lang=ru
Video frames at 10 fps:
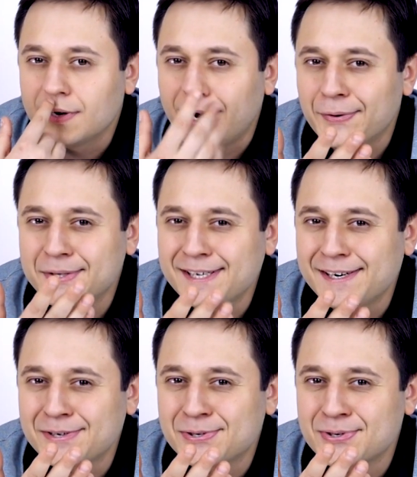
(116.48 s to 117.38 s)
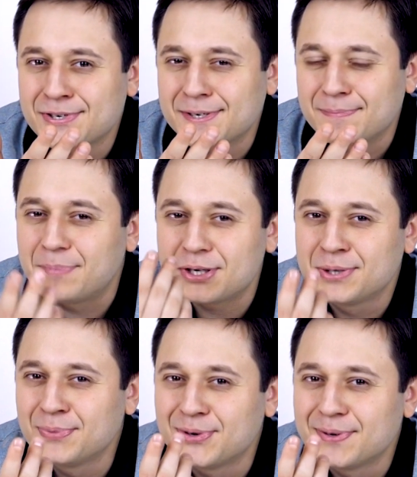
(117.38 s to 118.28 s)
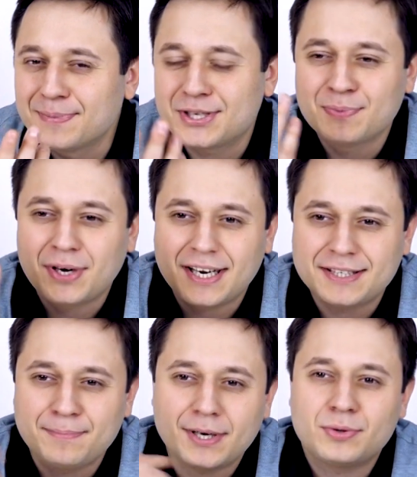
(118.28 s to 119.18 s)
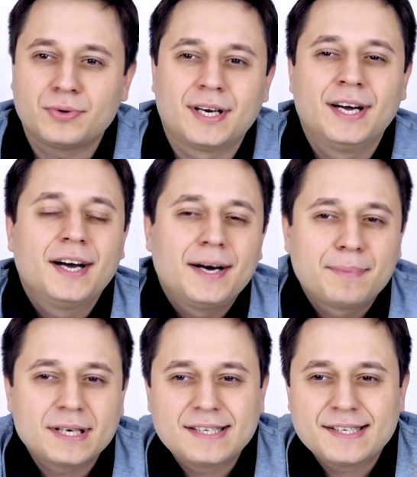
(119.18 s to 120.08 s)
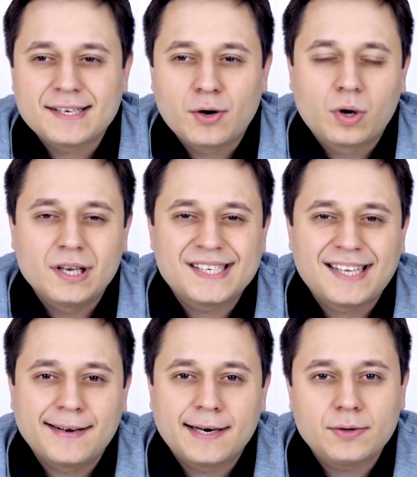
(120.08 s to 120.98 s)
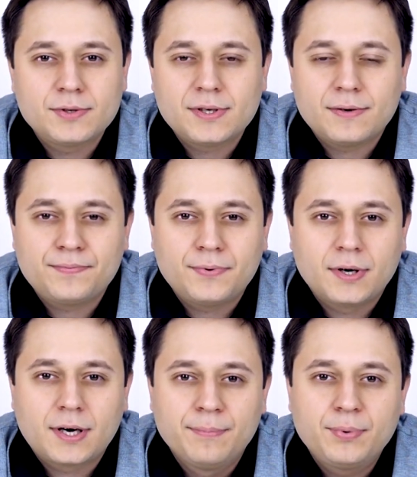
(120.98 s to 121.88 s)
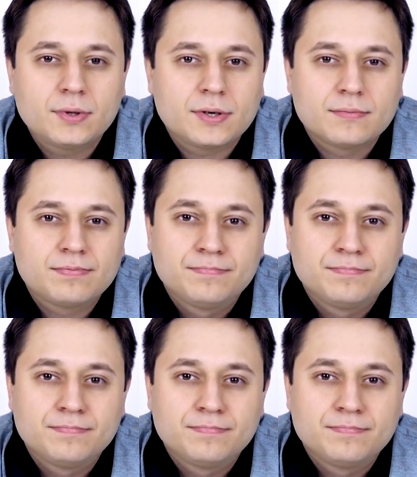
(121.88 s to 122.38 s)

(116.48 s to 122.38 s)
оно сильно не жужжит. Почему? Почему, когда температура процессора около 100 градусов, э, компьютер